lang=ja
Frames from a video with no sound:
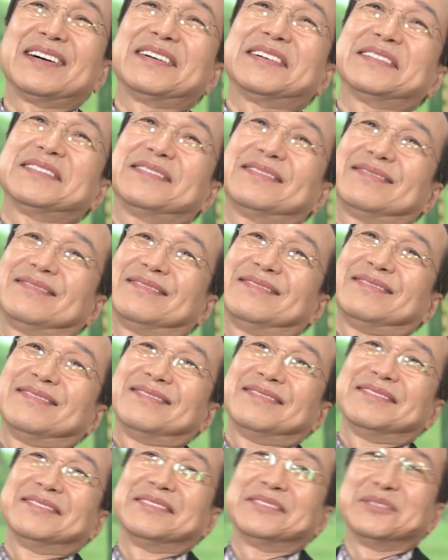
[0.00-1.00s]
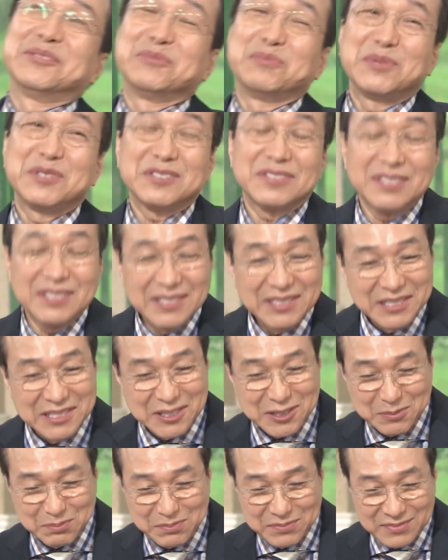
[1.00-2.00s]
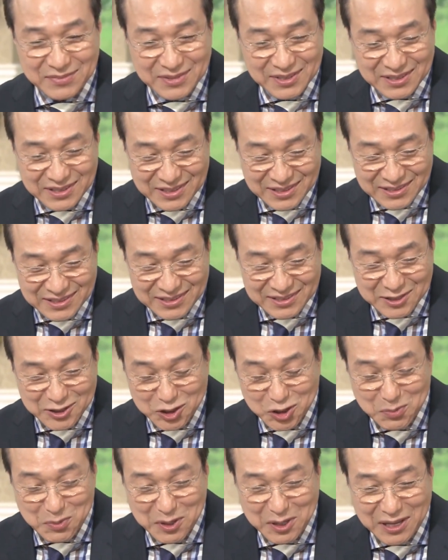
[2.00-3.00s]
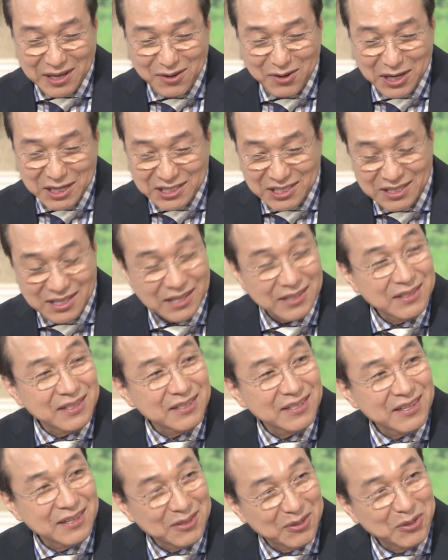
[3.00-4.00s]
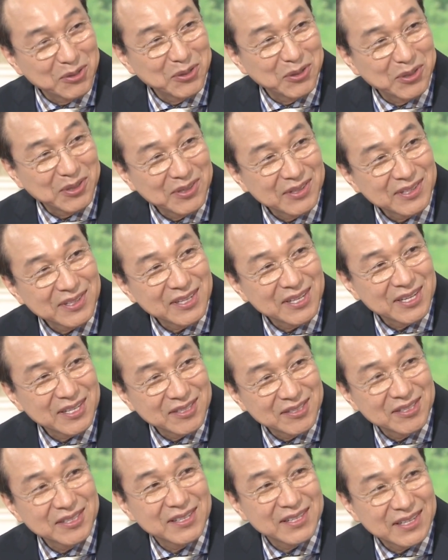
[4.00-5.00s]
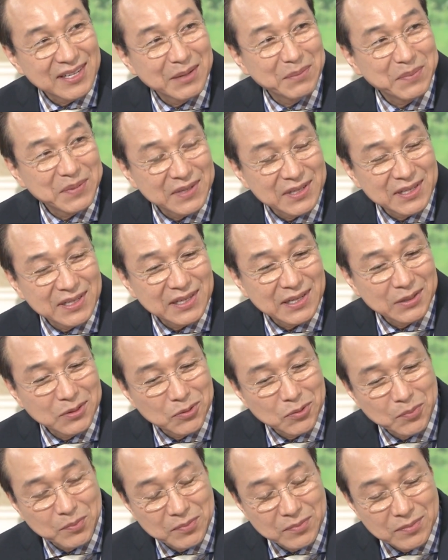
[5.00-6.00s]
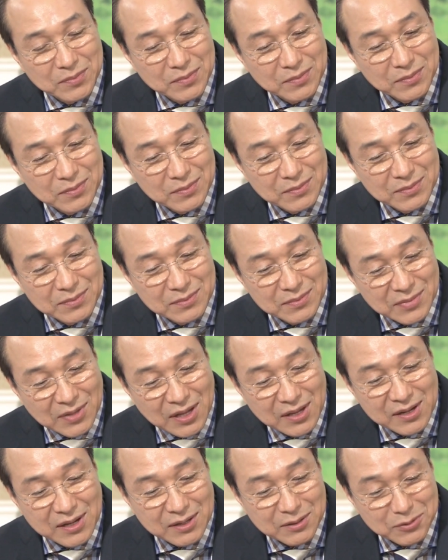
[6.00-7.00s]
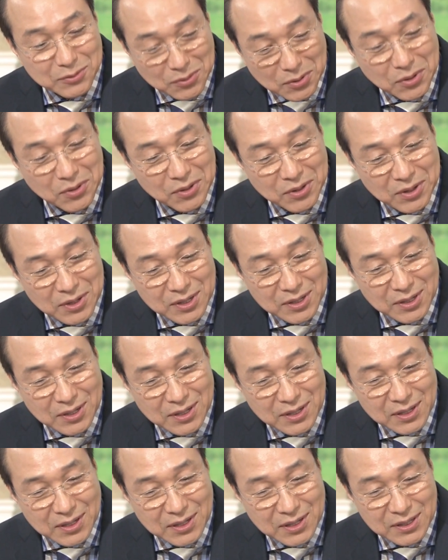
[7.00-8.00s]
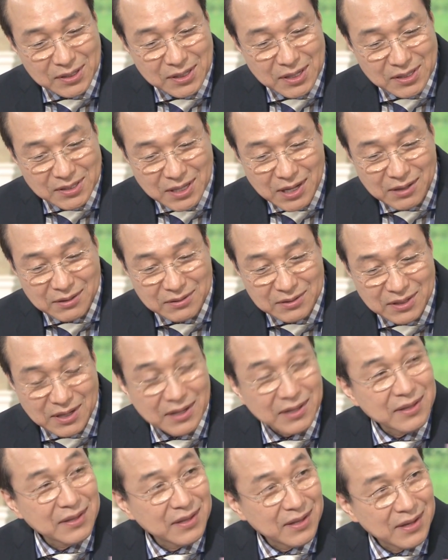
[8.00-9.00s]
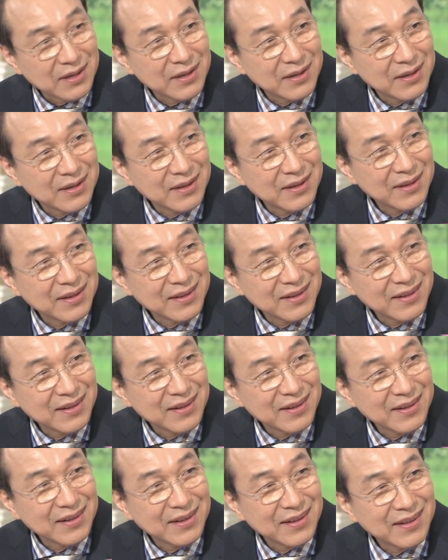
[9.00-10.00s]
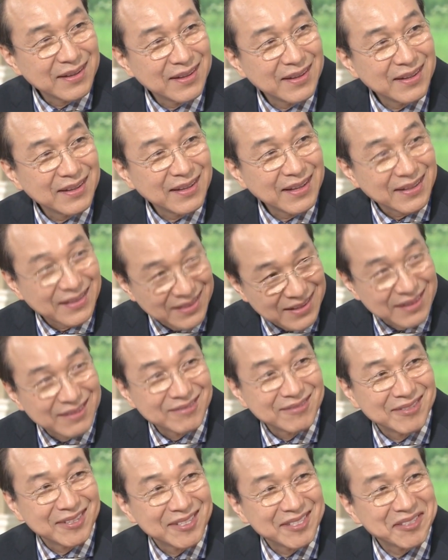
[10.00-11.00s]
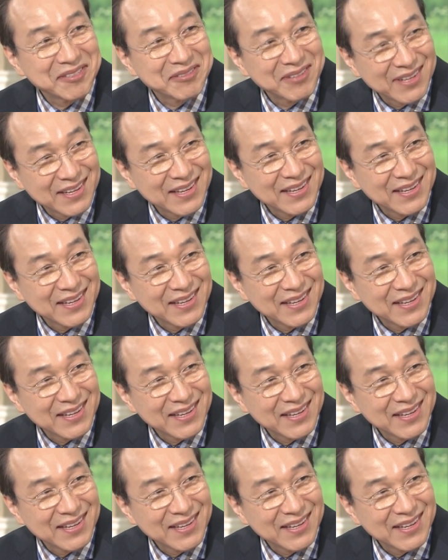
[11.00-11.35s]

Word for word: まあ別に進めたわけじゃないんですけれど、え気が付いたらやっぱりあの大学の演劇サークルに入ってそうですってねやってるんで